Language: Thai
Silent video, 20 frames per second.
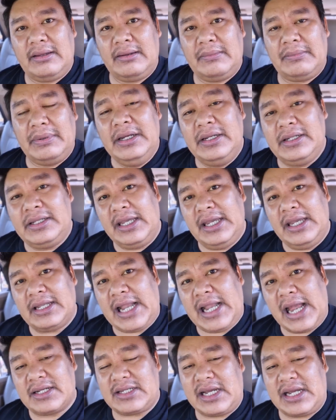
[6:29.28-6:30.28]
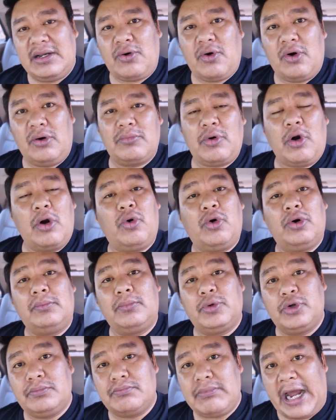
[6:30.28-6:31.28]
พื้นที่ทางสังคมของคน
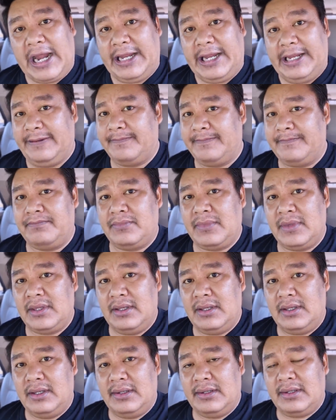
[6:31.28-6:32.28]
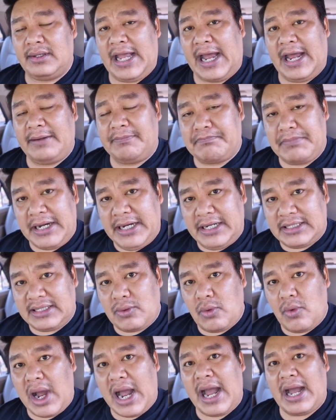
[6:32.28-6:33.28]
รุ่นใหม่ การเปิด
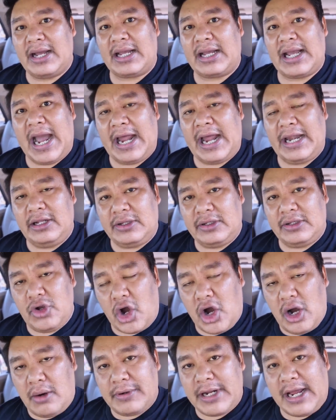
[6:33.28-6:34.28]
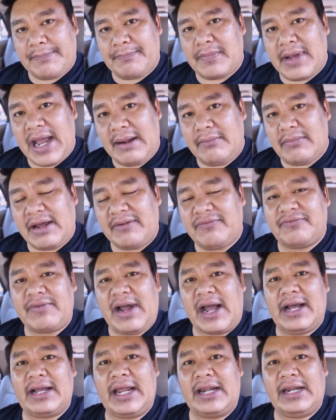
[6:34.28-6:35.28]
กว้างการยอมรับการรับฟั
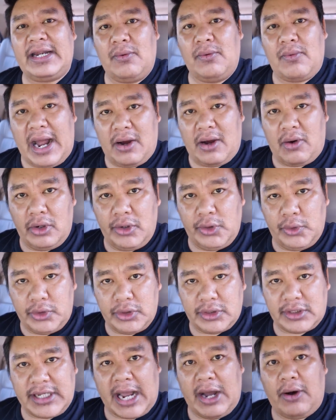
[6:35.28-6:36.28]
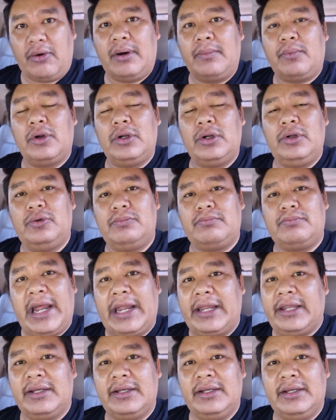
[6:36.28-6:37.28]
งกันระหว่างคนรุ่นเก่ากับคนรุ่นใหม่
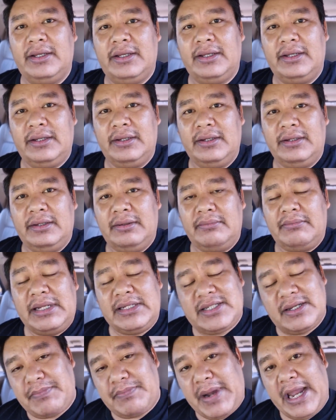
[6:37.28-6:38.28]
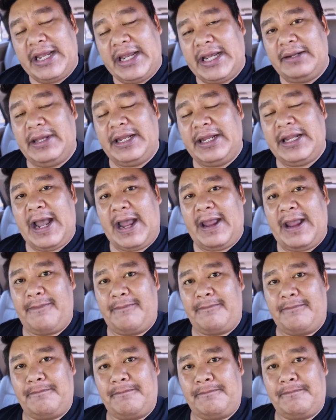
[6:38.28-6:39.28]
มันจะไปกันไม่ได้
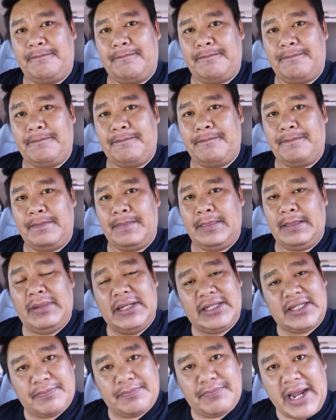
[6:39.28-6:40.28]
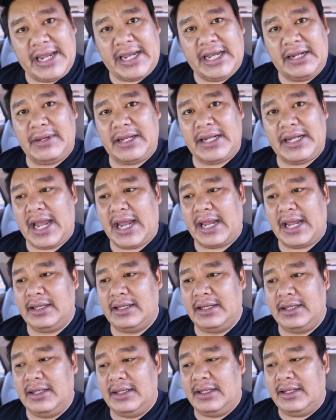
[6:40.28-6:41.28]
มันจะไปกันไม่ได้
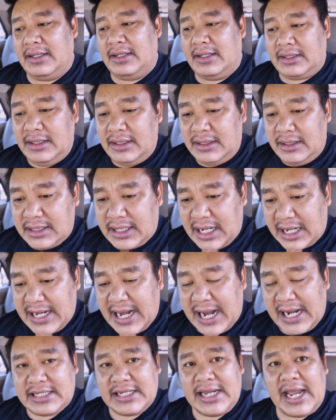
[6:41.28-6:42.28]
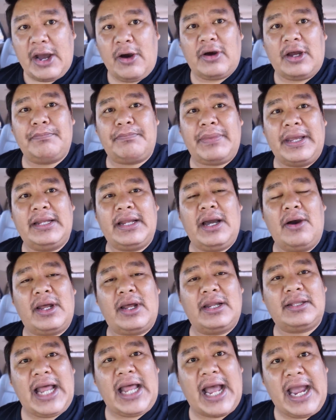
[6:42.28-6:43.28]
ถึงขนาดจะเอากันเป็นเอากั
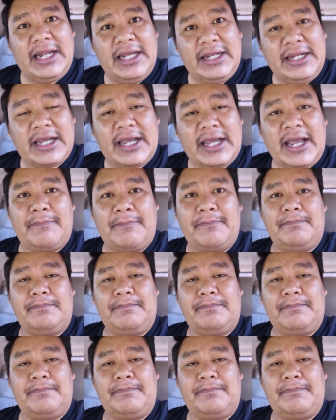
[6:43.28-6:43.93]
นตายเลยนะครับ